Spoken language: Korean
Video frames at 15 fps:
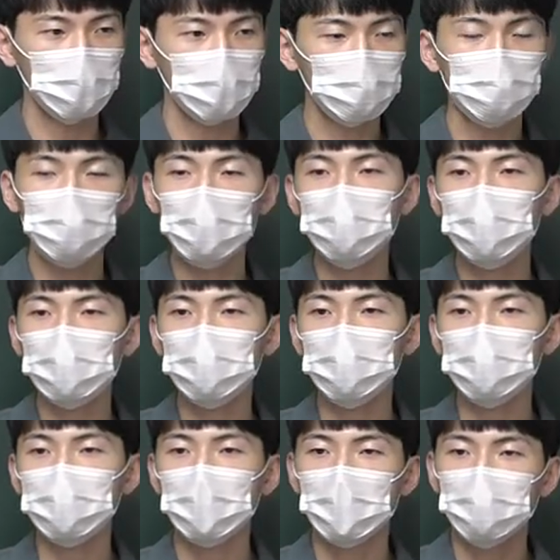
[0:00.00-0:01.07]

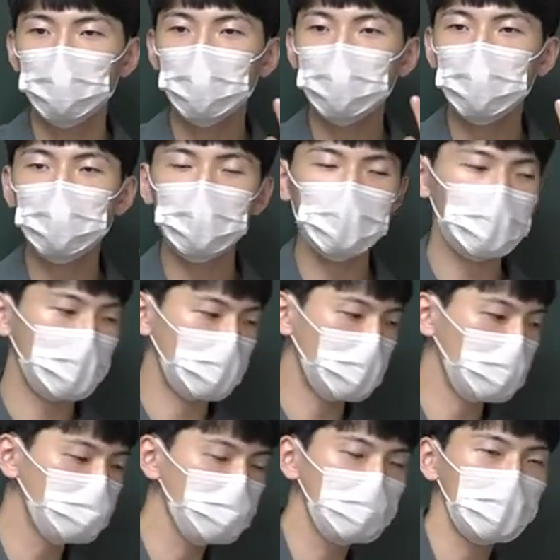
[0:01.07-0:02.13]
물리면은 본인이
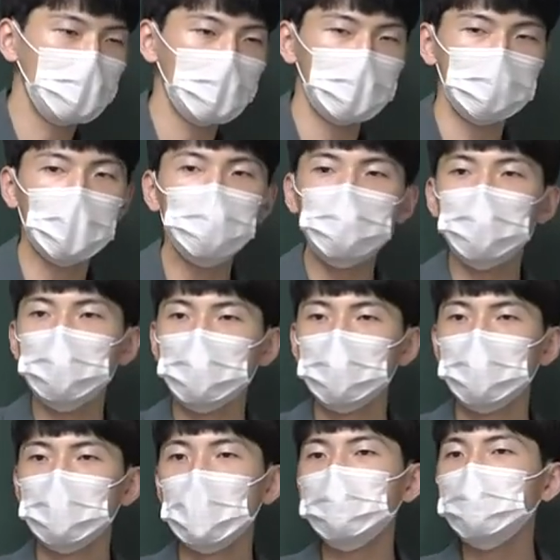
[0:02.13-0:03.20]
이 문제에 3분
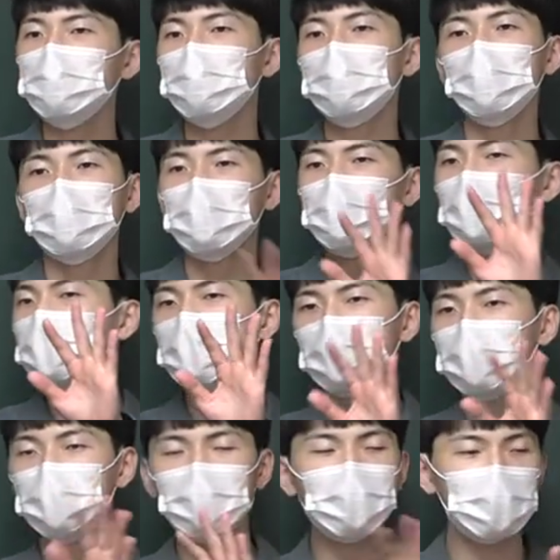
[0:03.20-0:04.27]
쓰는지 4분 쓰는지 신경,
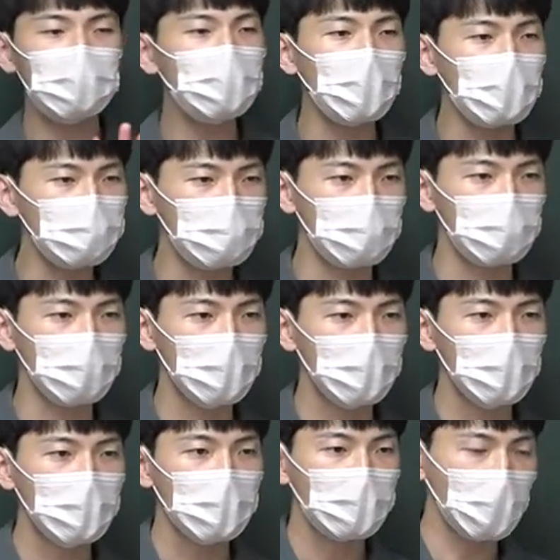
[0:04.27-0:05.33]
신경, 신경 안 써요.
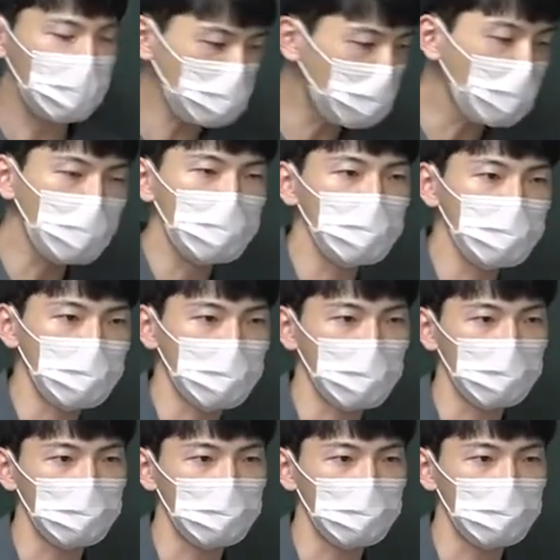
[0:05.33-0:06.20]
계속 보고 있는 거예요.